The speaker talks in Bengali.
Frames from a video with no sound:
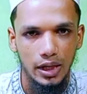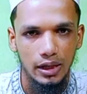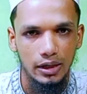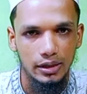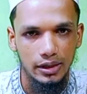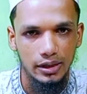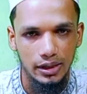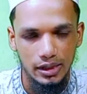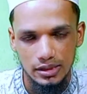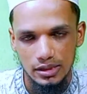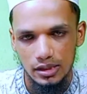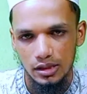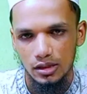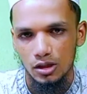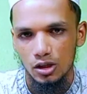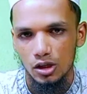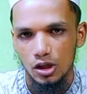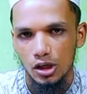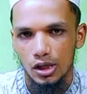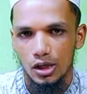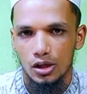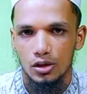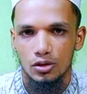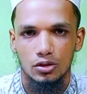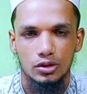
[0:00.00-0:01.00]
ঠিক আছে
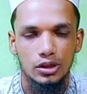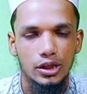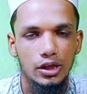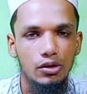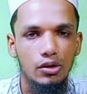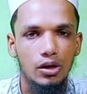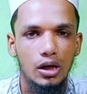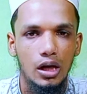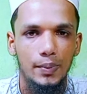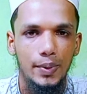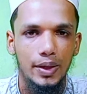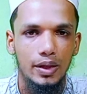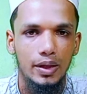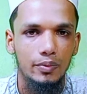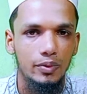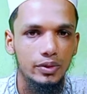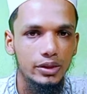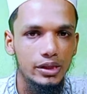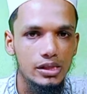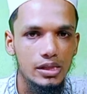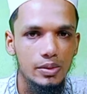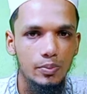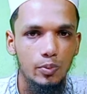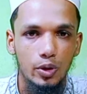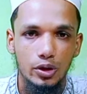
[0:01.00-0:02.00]
তো যাই হোক আবার
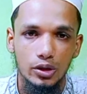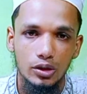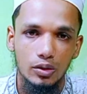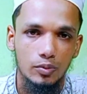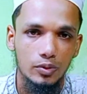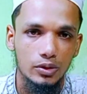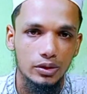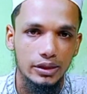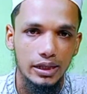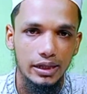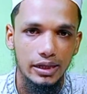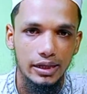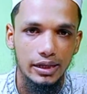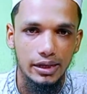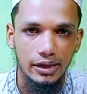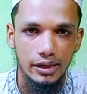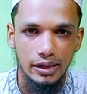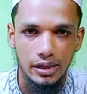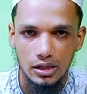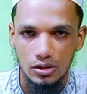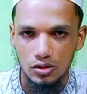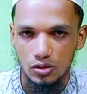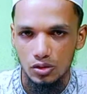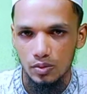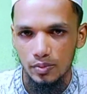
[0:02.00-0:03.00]
বলতেছি বৈধ পন্থায় এই
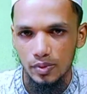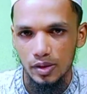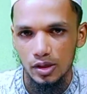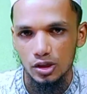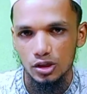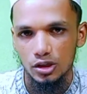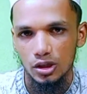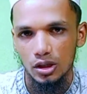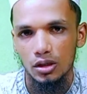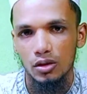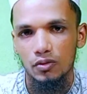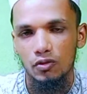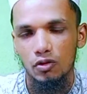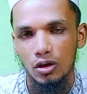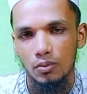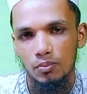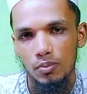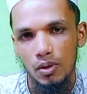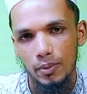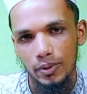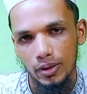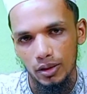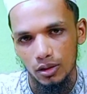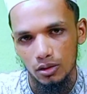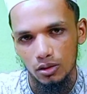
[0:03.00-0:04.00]
কাজ করবেন ইনশাল্লাহ ফল
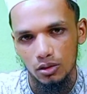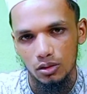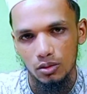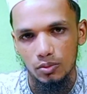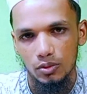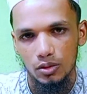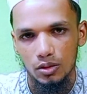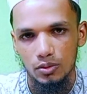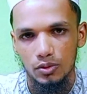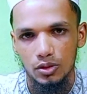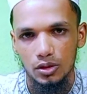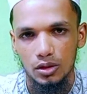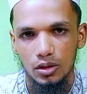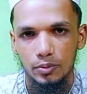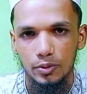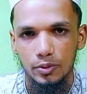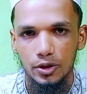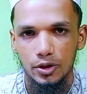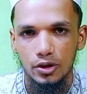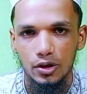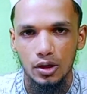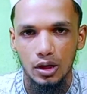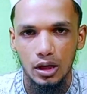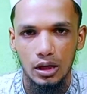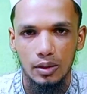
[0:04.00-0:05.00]
পাবেন তো পরবর্তী
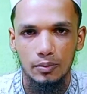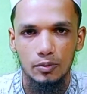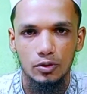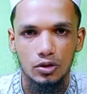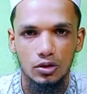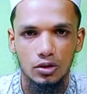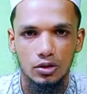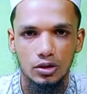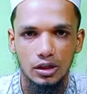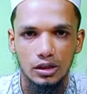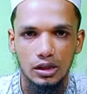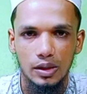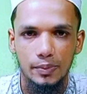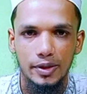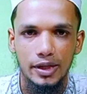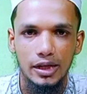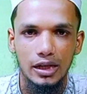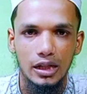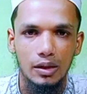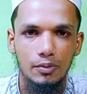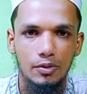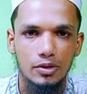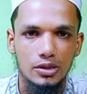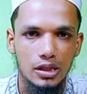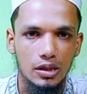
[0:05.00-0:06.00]
ভিডিও দেখার আমন্ত্রণ জানিয়ে বিদায়
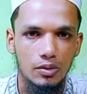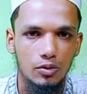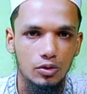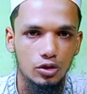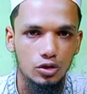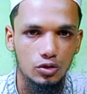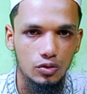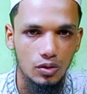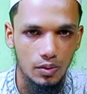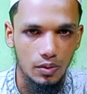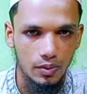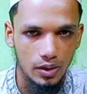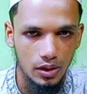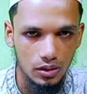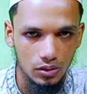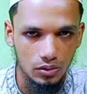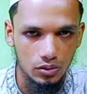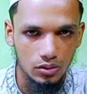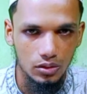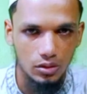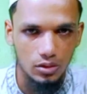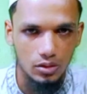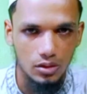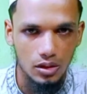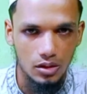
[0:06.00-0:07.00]
নিলাম আজকের মতো সবাই ভালো
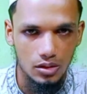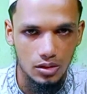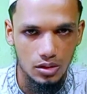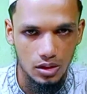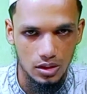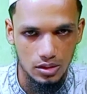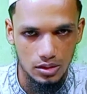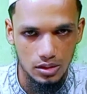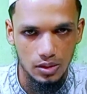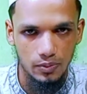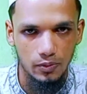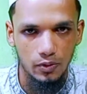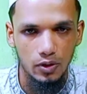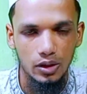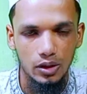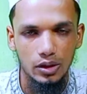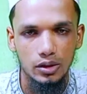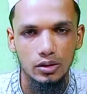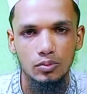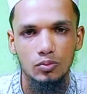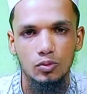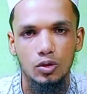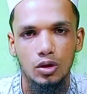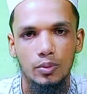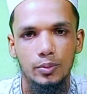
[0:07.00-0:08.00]
থাকুন আসসালামু
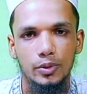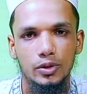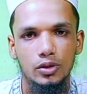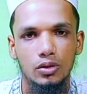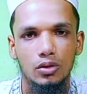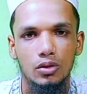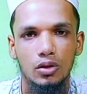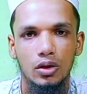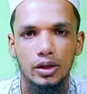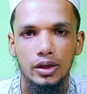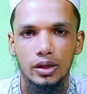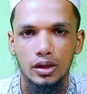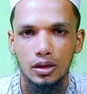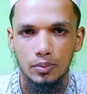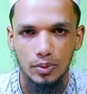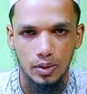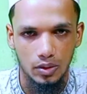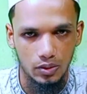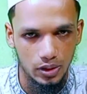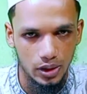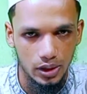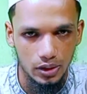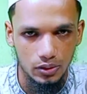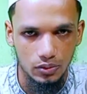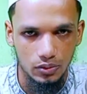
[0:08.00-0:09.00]
আলাইকুম রহমতুল্লাহি বারকাত